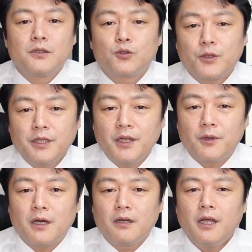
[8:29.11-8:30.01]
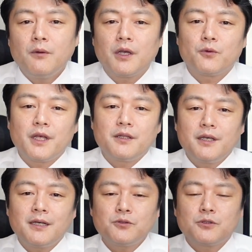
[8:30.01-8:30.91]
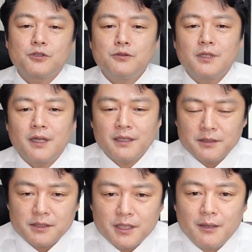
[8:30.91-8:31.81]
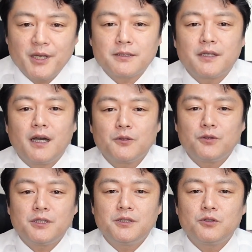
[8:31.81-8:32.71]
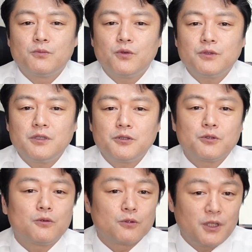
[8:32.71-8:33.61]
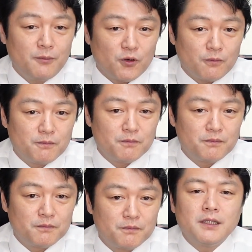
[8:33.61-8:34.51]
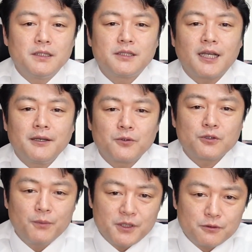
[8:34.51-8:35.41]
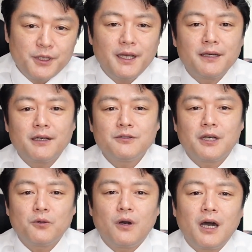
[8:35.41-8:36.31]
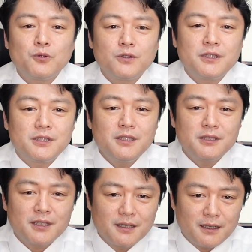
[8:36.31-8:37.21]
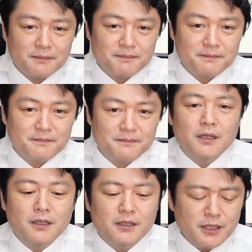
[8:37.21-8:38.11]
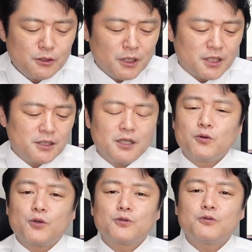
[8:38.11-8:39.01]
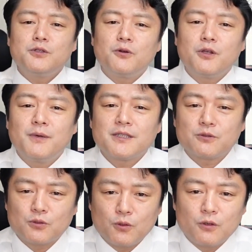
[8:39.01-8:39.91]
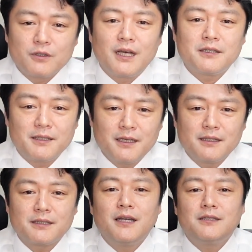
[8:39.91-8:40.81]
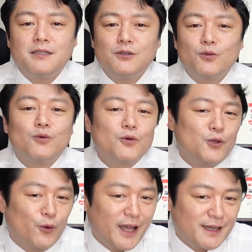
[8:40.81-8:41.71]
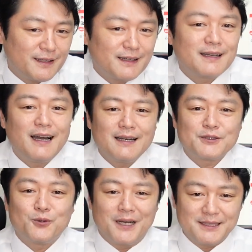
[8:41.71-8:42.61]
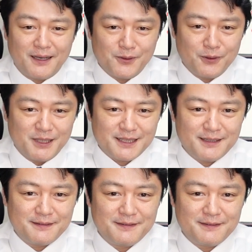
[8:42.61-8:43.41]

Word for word: 直近では、令和4年2月17日、テレビ朝日、羽鳥慎一のモーニングショーでも、司会を務めるフリーアナウンサーの羽鳥慎一さんが、西浦先生の予測によりますと、なんてね、最新の予言が紹介されておりました。